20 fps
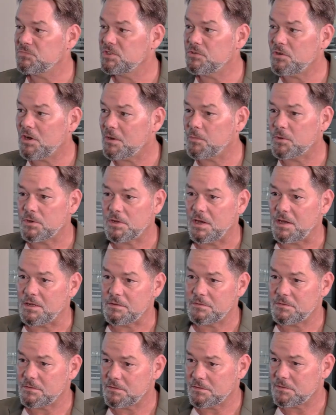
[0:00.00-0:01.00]
Die Dortmund
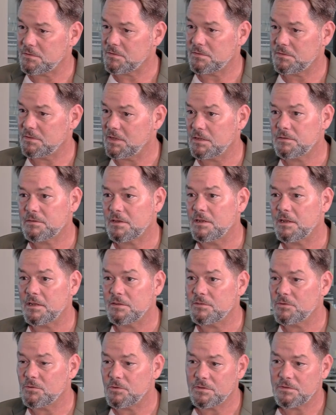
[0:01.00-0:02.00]
Guides, dieses
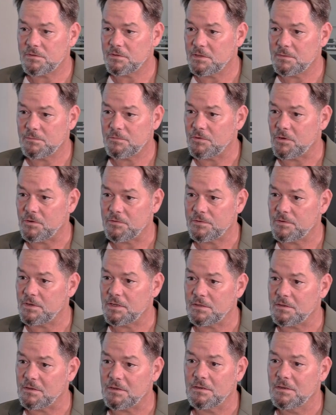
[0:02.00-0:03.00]
Deeskalationsteam für
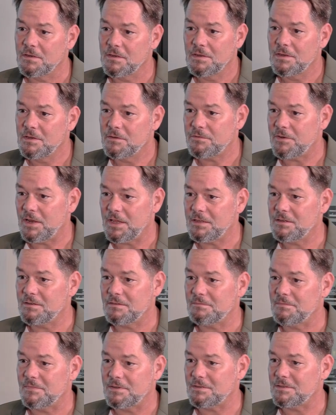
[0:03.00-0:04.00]
öffentliche
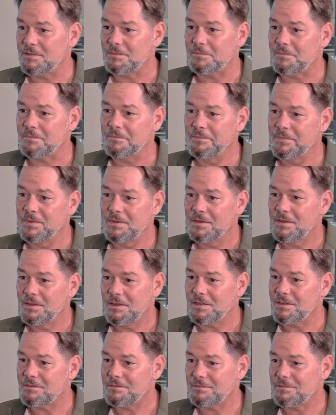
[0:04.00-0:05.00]
Flächen, ähm,
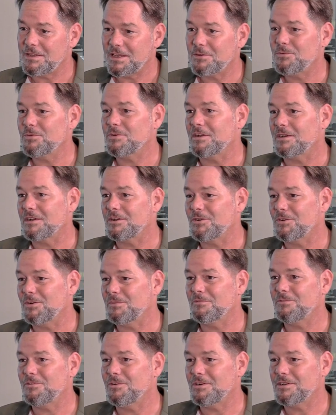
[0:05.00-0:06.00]
ist sehr gut
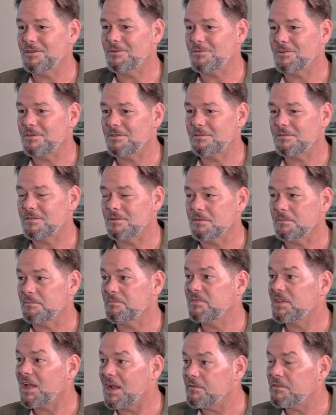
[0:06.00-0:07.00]
angenommen worden und äh,
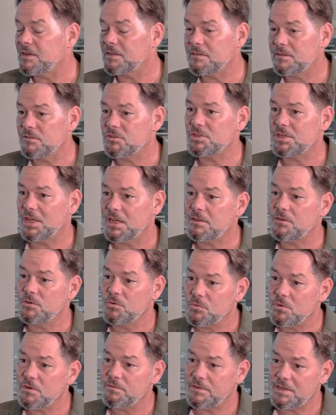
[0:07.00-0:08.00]
teilweise sind Städte
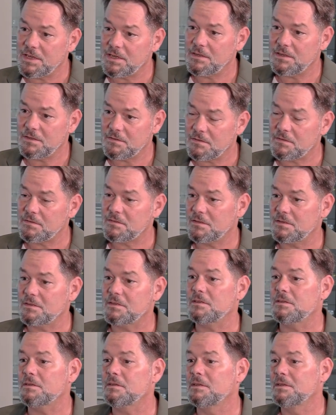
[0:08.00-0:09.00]
nur wegen dieses
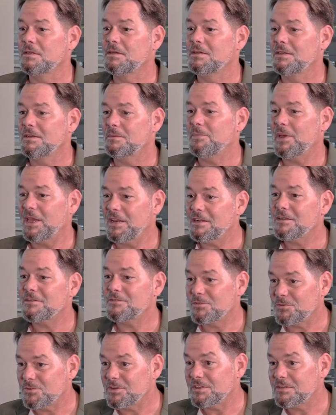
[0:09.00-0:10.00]
äh,
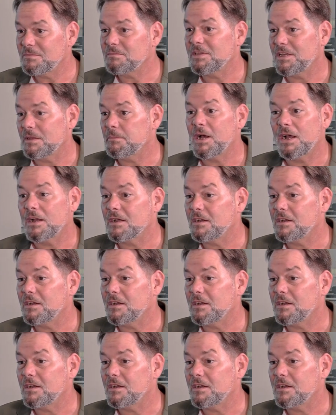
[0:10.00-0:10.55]
Panels zu diesem Thema